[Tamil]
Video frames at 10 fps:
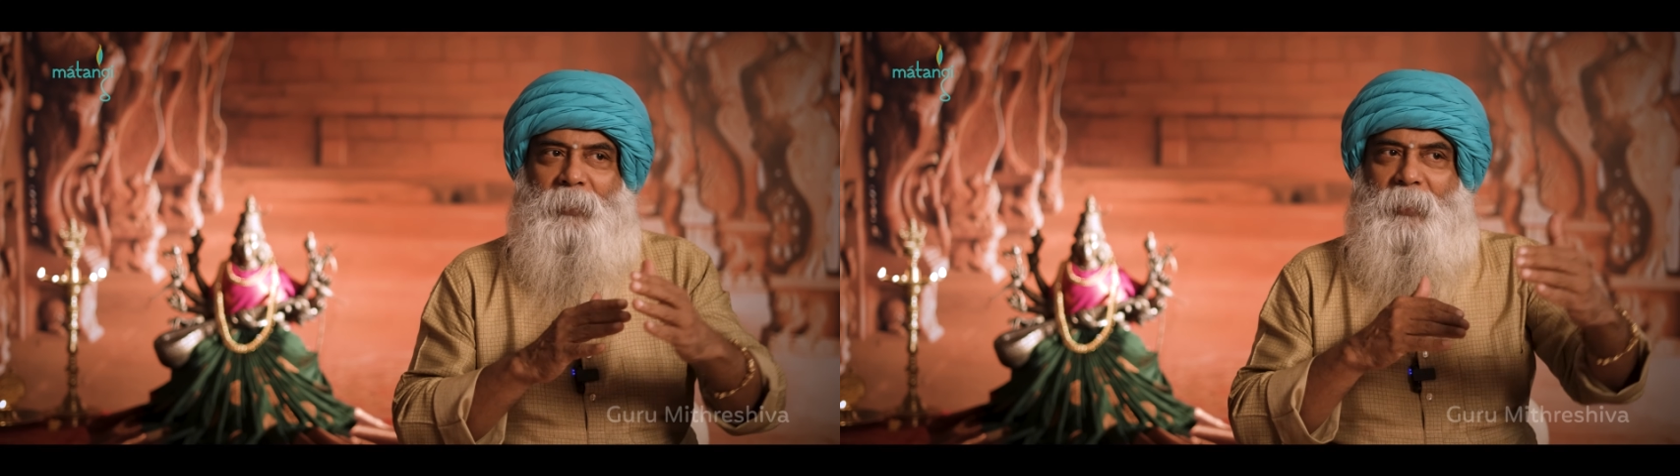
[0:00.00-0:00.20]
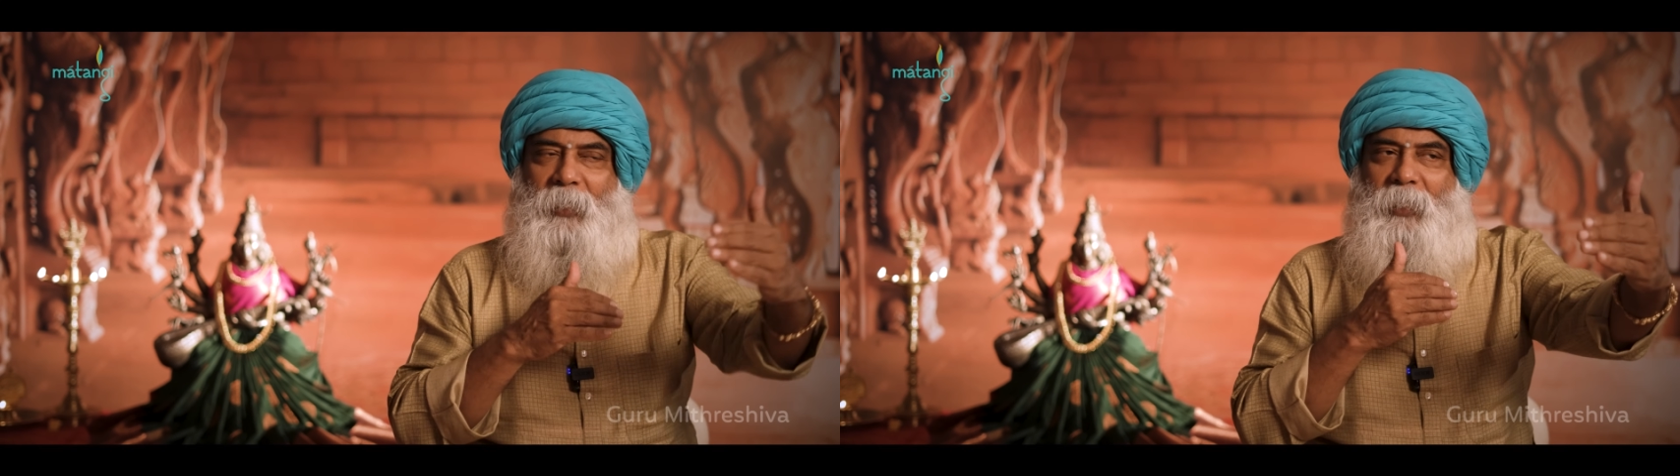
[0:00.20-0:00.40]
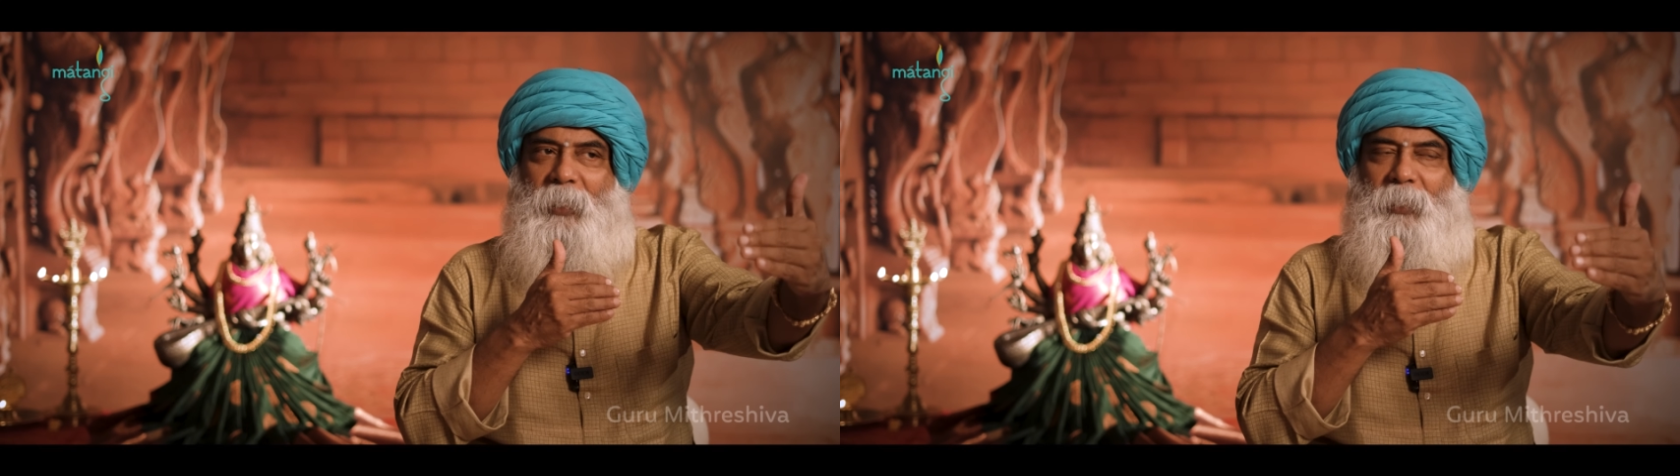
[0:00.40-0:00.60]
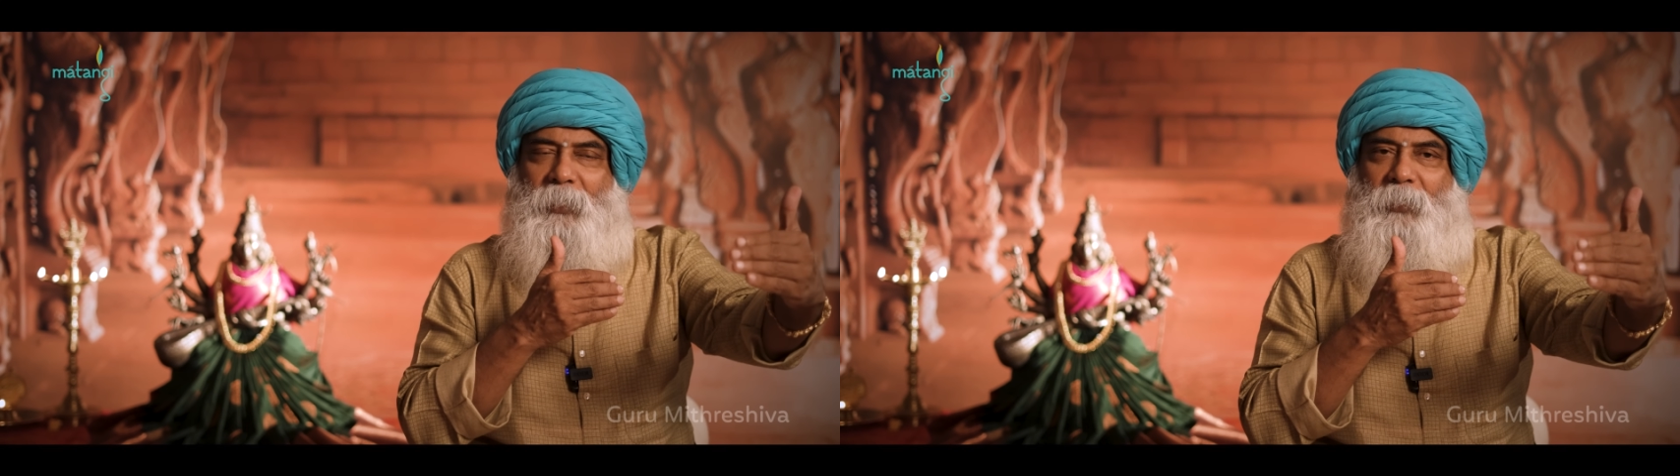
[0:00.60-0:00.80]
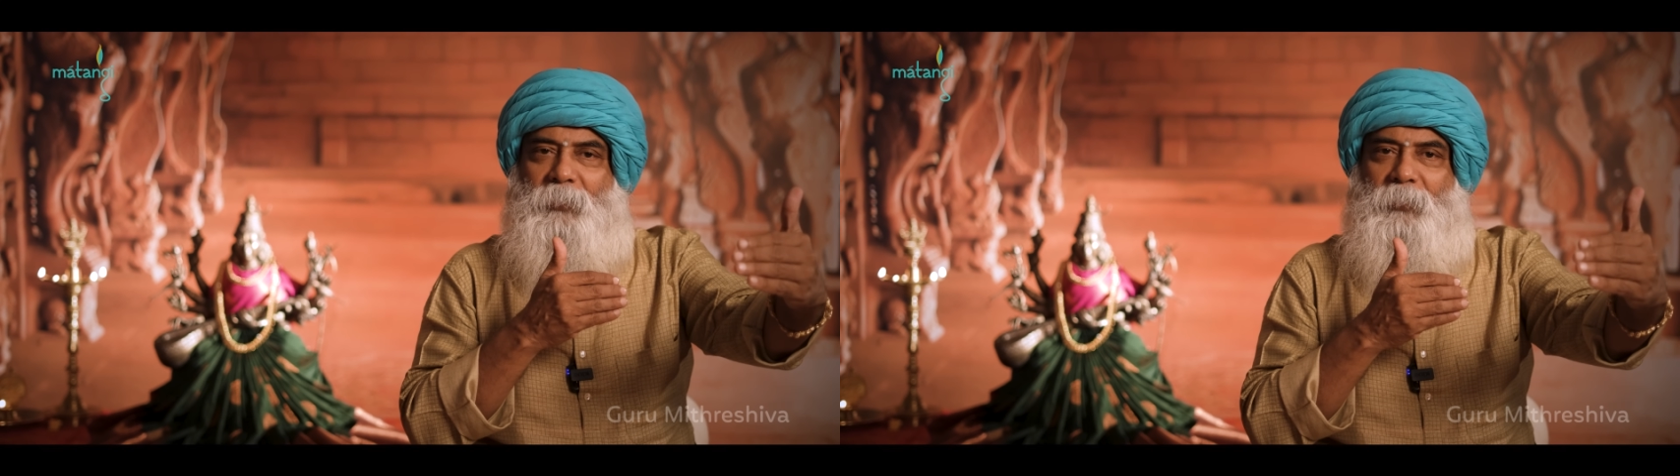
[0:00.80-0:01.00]
இந்த
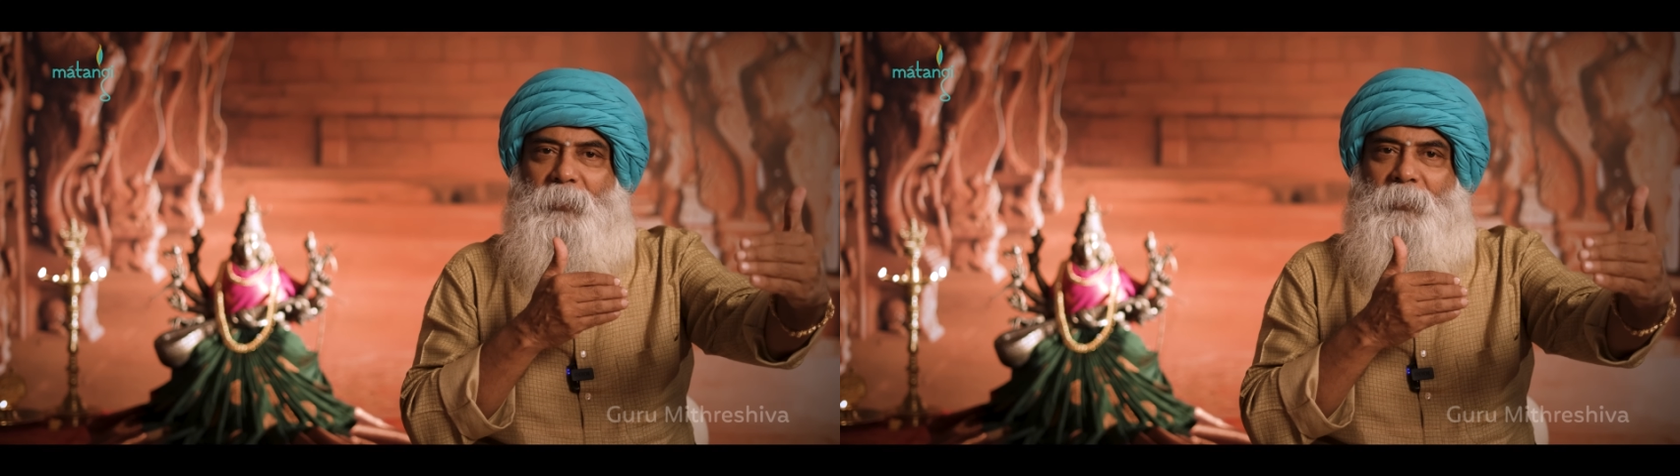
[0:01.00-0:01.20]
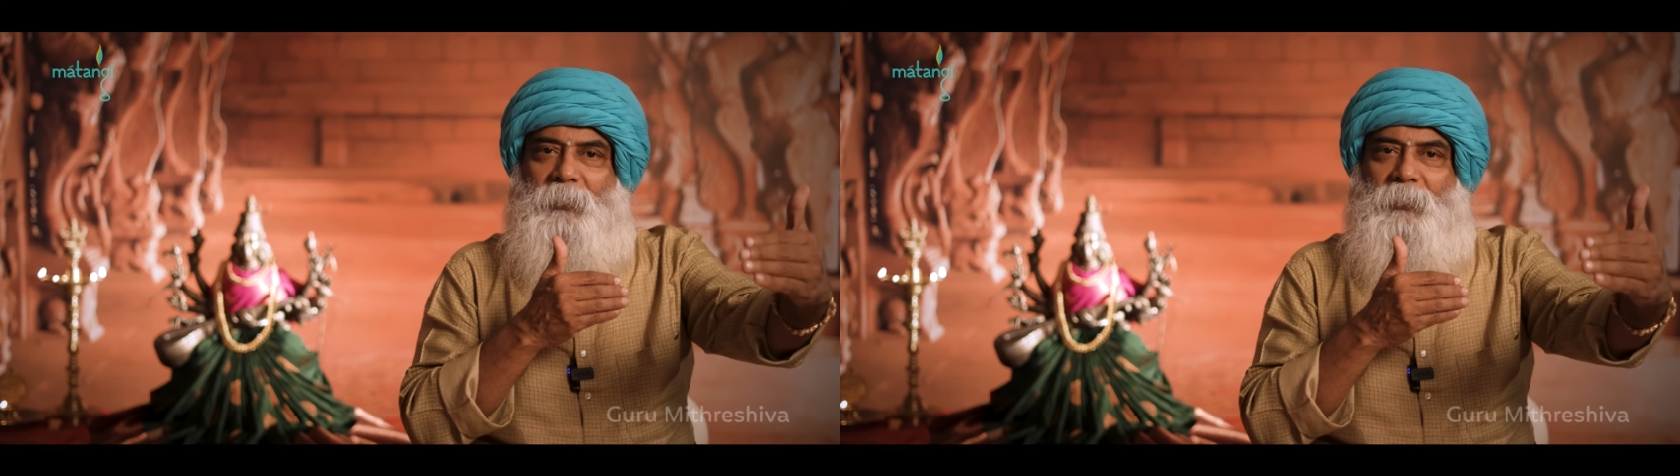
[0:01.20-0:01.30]
ரயிலுங்கிறது